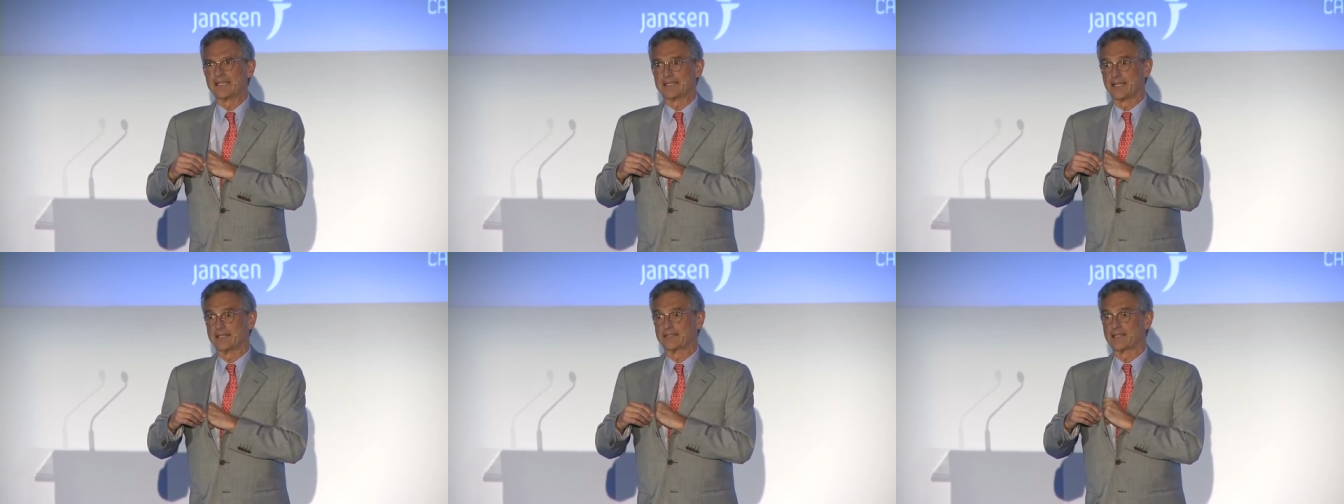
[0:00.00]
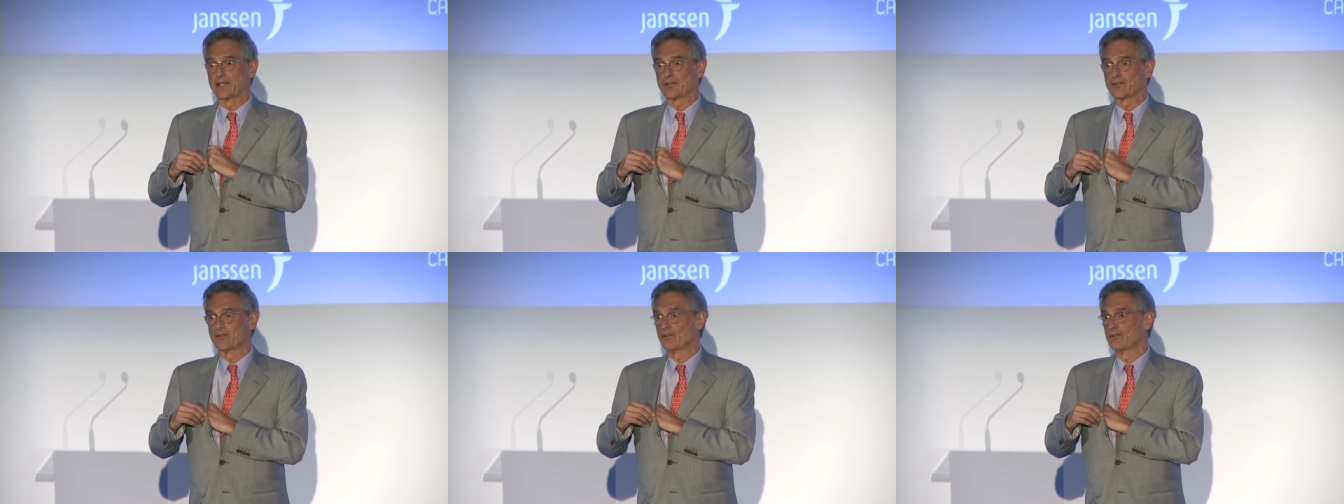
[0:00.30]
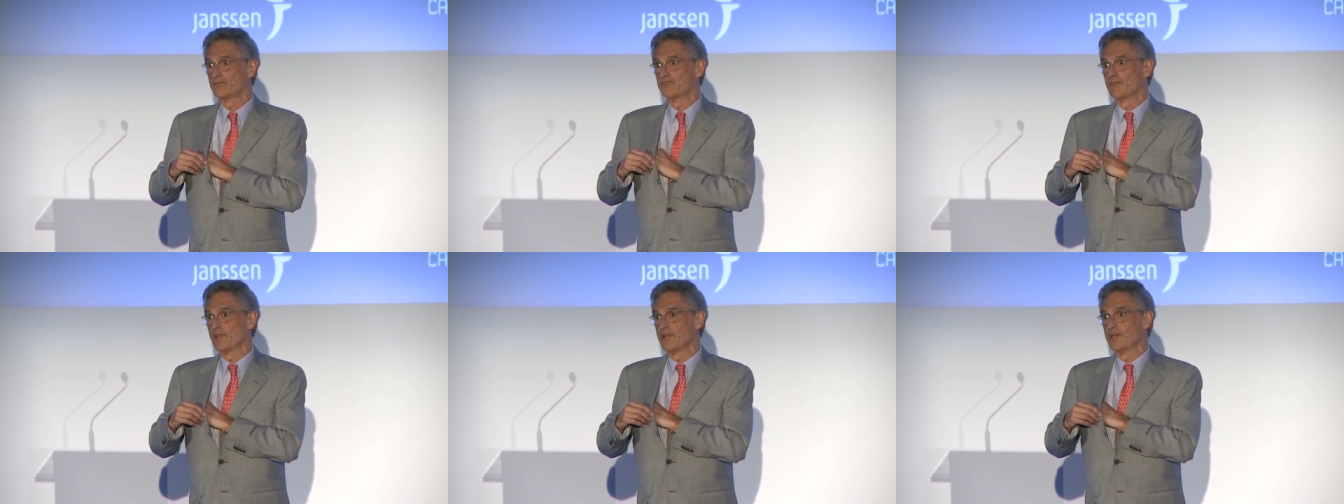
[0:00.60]
tratar
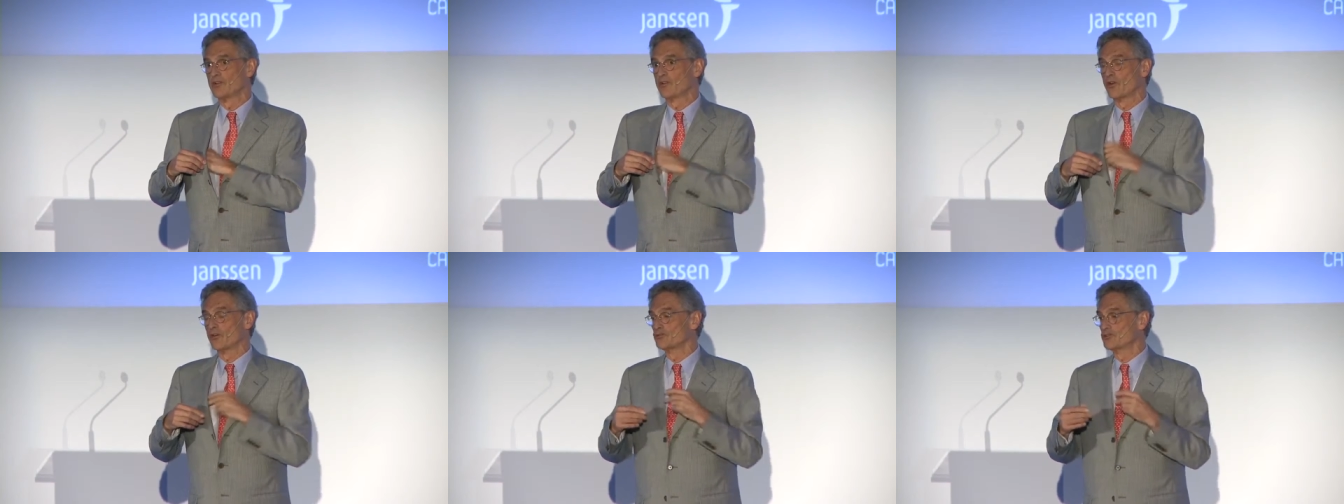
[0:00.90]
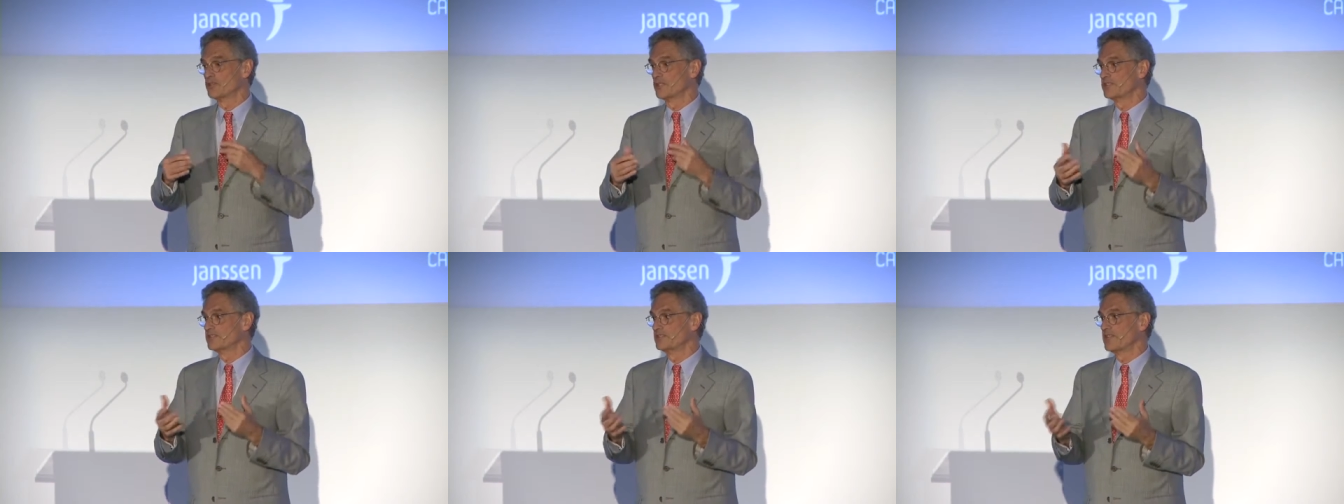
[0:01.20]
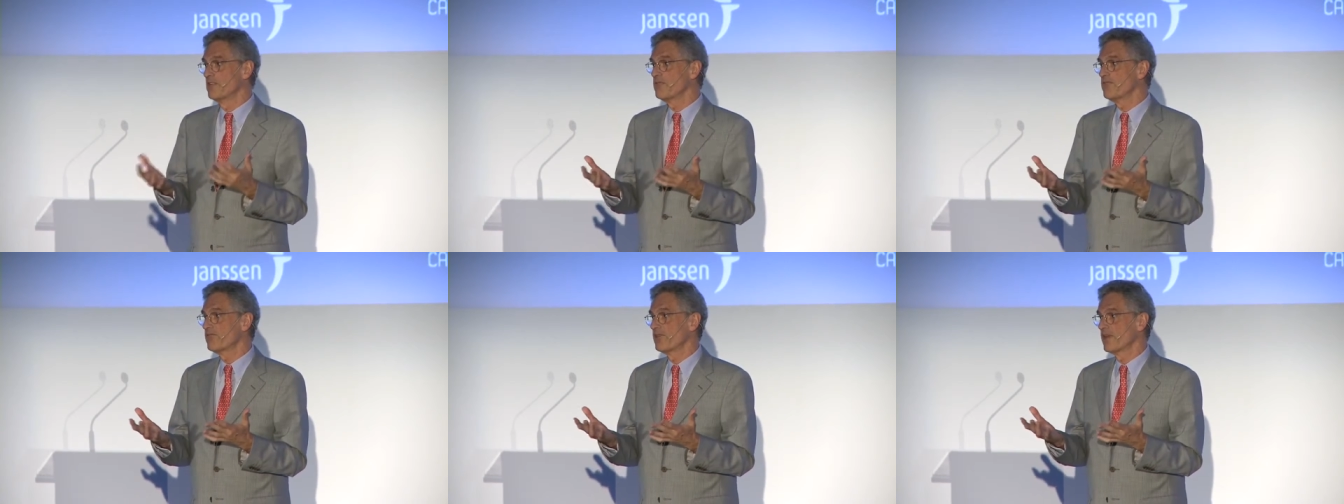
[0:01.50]
con
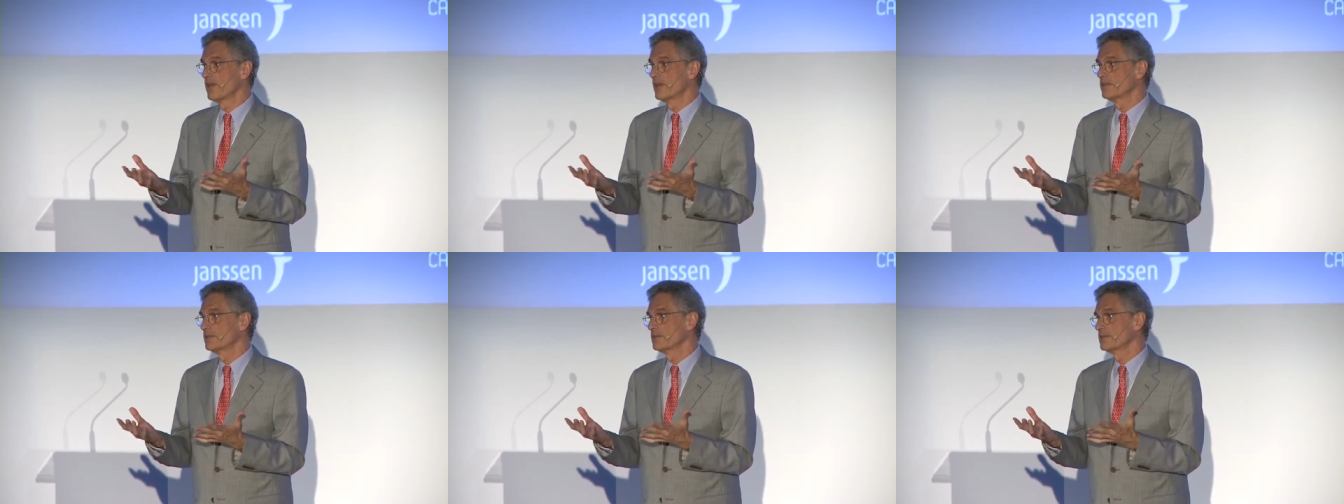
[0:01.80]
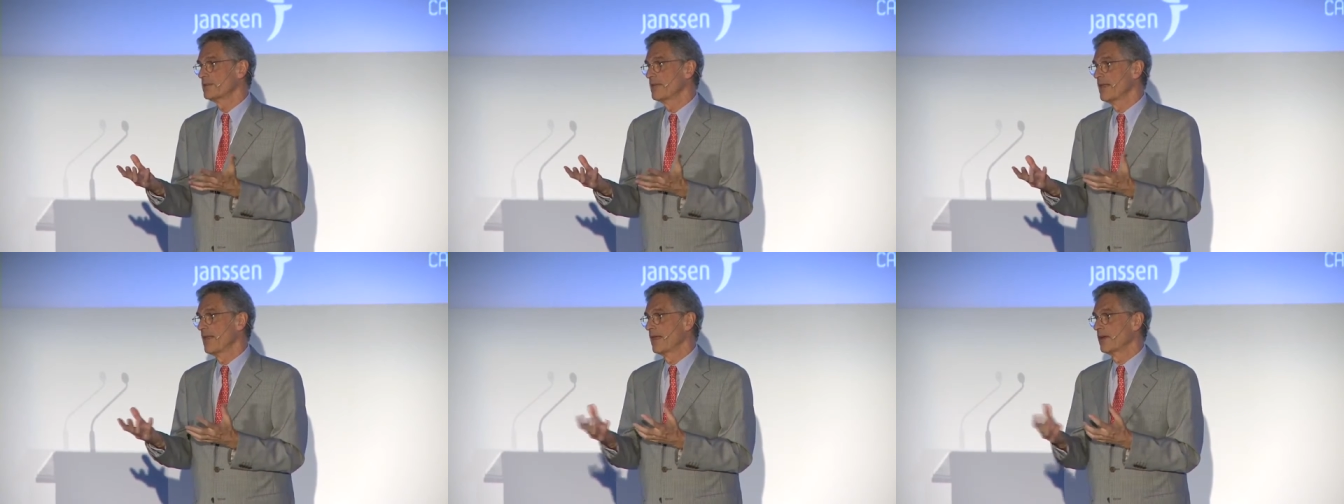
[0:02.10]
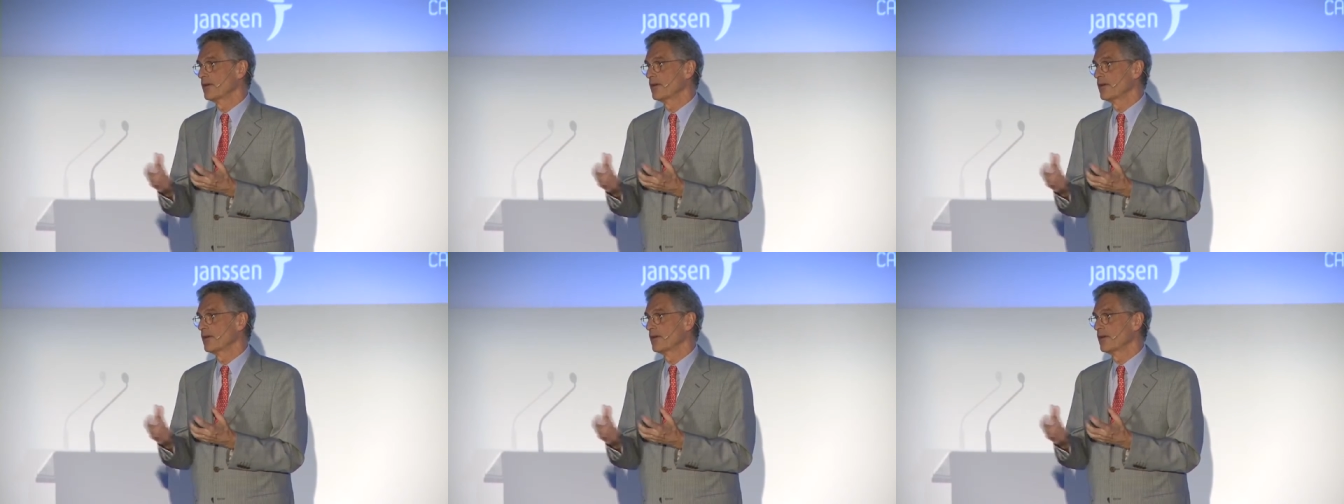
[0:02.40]
inconsistencias,